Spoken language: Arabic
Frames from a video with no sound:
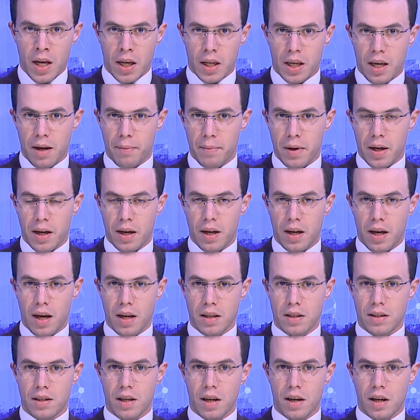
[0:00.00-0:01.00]
كما
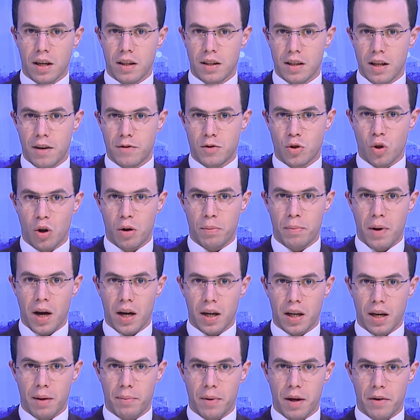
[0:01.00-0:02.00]
أصدرت نفس
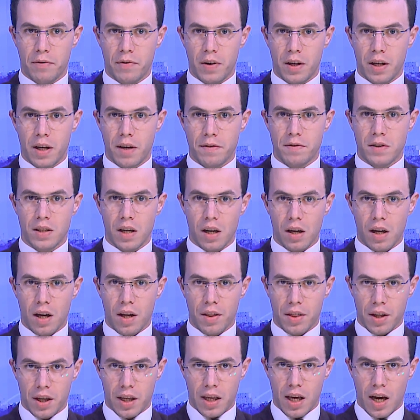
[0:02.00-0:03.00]
المحكمة في نفس
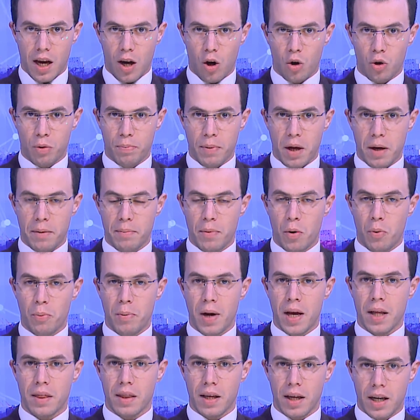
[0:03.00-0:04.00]
القضية حكما
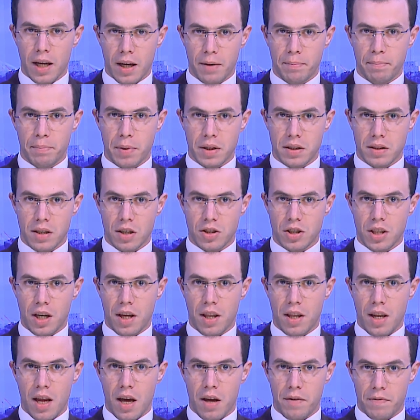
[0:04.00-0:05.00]
مماثلا بالسجن
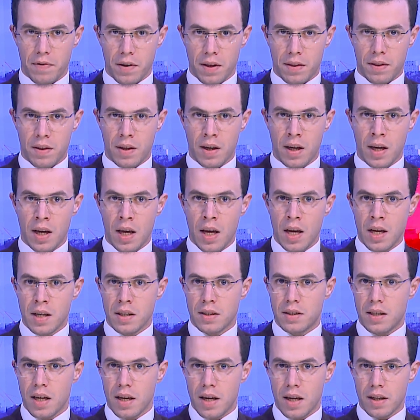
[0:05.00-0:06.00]
النافذ
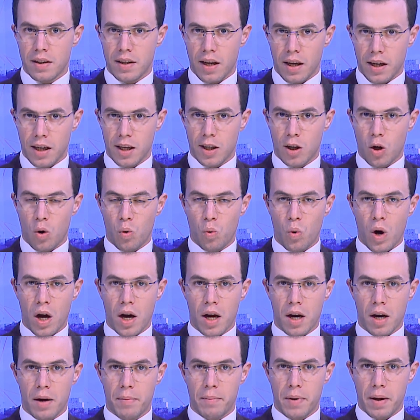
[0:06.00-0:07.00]
سنتين
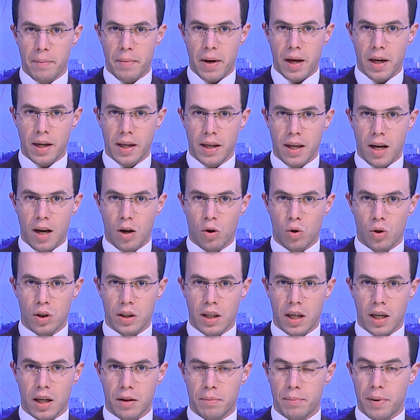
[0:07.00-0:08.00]
وغرامة مالية
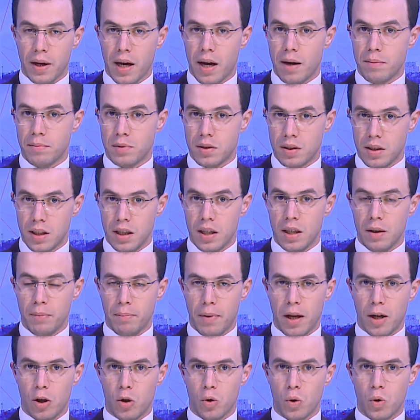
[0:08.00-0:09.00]
قدرت بخمسين
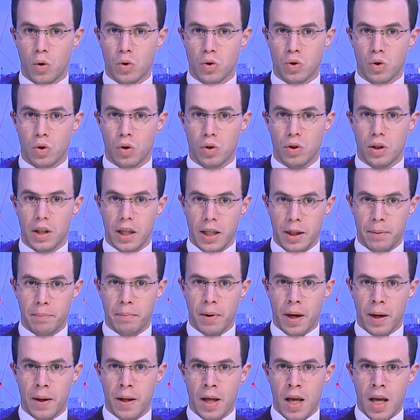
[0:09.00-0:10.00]
مليون
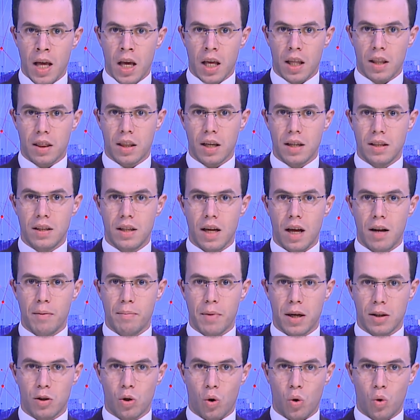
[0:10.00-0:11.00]
سنتيم ضد
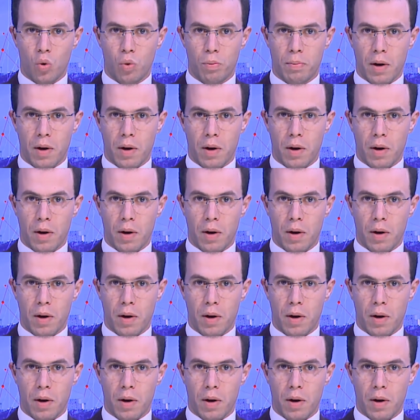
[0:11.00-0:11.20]
المدعو